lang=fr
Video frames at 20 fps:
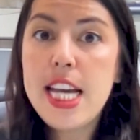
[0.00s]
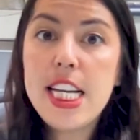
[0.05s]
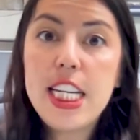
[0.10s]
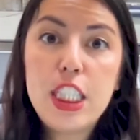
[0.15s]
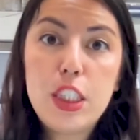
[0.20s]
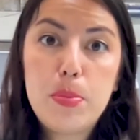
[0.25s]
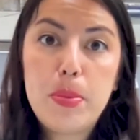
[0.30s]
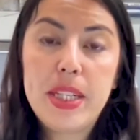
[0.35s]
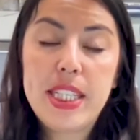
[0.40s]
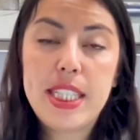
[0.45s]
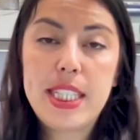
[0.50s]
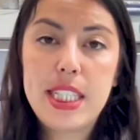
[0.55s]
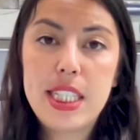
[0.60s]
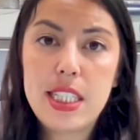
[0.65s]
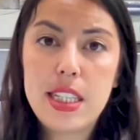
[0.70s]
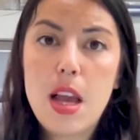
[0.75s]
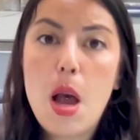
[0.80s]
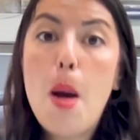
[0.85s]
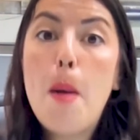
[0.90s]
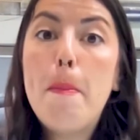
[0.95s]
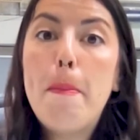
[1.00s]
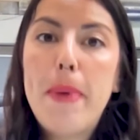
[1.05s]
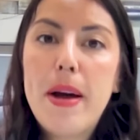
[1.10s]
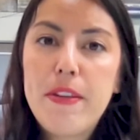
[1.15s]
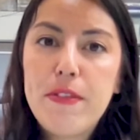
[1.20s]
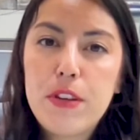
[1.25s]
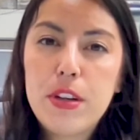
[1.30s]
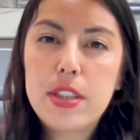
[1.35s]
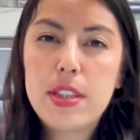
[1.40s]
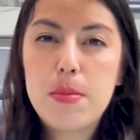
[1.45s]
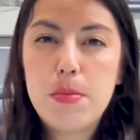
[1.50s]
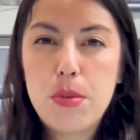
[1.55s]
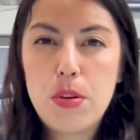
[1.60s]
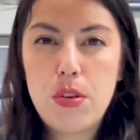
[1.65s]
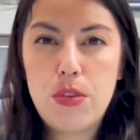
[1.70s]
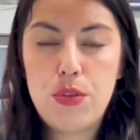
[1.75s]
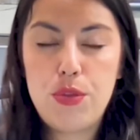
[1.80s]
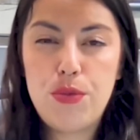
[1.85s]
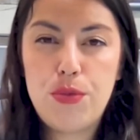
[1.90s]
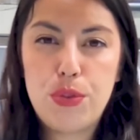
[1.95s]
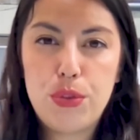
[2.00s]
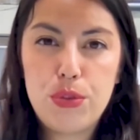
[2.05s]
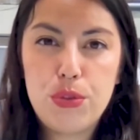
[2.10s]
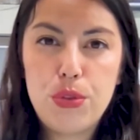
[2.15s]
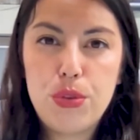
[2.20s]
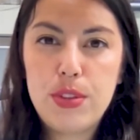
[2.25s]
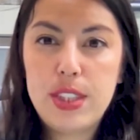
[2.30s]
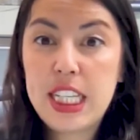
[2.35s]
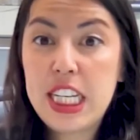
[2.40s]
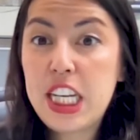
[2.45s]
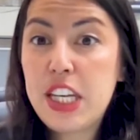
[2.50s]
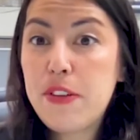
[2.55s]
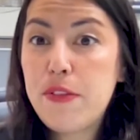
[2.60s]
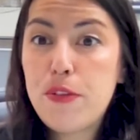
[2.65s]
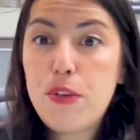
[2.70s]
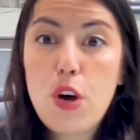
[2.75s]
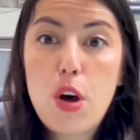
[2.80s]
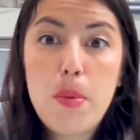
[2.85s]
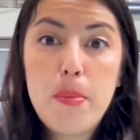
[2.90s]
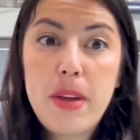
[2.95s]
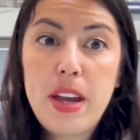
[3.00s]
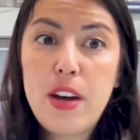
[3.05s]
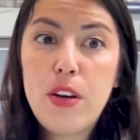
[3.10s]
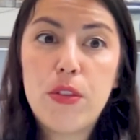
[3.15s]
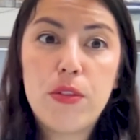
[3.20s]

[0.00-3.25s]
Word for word: et je précise pas forcément une photo très formelle,